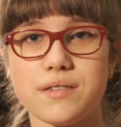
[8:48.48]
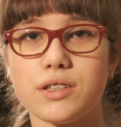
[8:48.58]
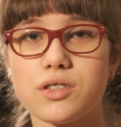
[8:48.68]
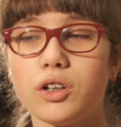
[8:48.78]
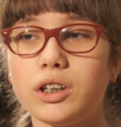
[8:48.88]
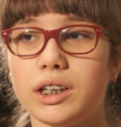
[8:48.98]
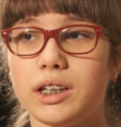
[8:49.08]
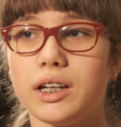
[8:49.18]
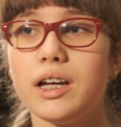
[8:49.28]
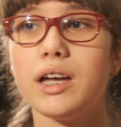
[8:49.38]

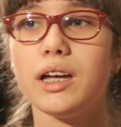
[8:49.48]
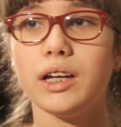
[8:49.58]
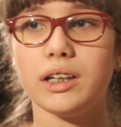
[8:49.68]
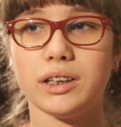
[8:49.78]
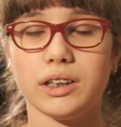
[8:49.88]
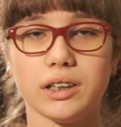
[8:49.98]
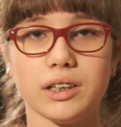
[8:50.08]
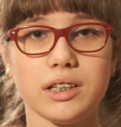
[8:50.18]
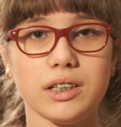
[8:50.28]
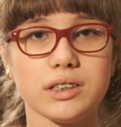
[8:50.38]
высокие и
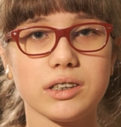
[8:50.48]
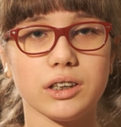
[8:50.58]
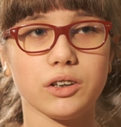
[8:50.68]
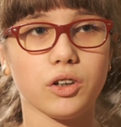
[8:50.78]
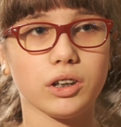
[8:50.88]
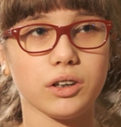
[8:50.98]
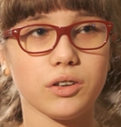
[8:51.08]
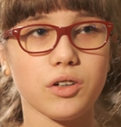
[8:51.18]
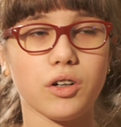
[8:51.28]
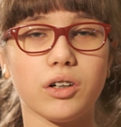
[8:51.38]
низкие ноты,
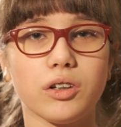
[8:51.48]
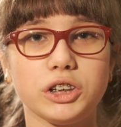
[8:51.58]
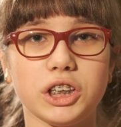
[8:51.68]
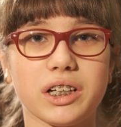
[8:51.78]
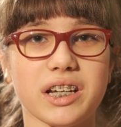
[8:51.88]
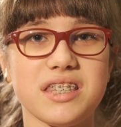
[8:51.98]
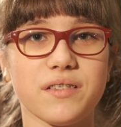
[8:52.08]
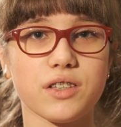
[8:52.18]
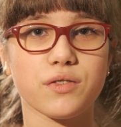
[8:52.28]
у нее очень красивое